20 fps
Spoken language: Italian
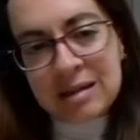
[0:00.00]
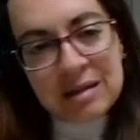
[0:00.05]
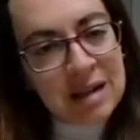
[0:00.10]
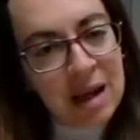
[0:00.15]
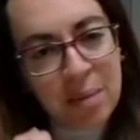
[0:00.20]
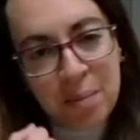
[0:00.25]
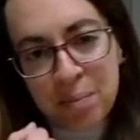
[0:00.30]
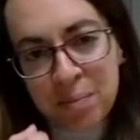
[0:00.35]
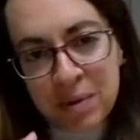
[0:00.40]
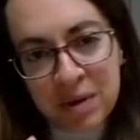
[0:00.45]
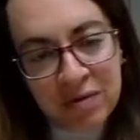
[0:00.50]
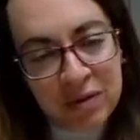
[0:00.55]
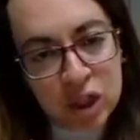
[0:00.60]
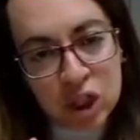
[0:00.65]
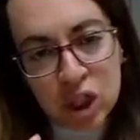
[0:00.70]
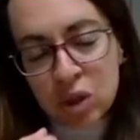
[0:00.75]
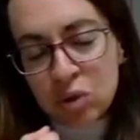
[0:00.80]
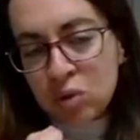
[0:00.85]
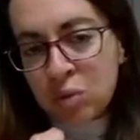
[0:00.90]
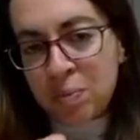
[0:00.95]
sempre
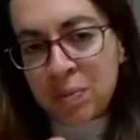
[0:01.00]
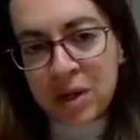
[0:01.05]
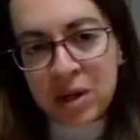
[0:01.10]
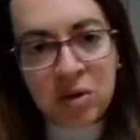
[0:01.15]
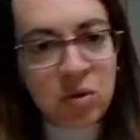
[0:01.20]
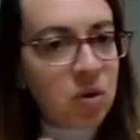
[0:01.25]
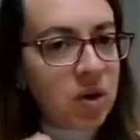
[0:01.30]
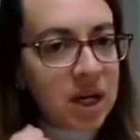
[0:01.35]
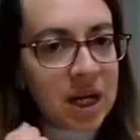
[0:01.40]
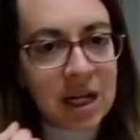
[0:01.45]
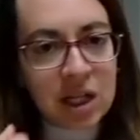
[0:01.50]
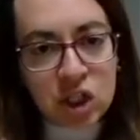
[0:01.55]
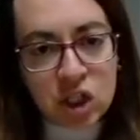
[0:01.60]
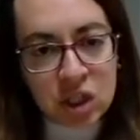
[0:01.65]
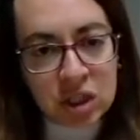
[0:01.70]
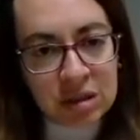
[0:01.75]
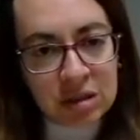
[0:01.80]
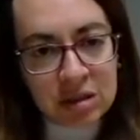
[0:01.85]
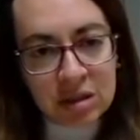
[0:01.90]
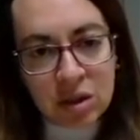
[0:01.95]
facendo un paragone
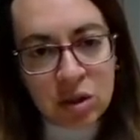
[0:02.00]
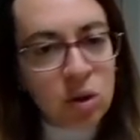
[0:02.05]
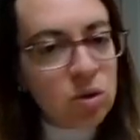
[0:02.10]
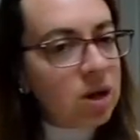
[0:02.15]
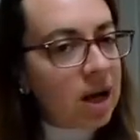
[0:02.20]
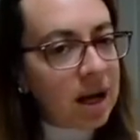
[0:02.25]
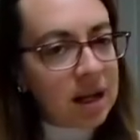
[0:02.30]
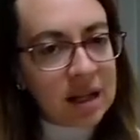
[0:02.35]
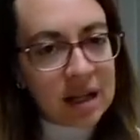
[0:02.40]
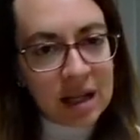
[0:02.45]
calcistico,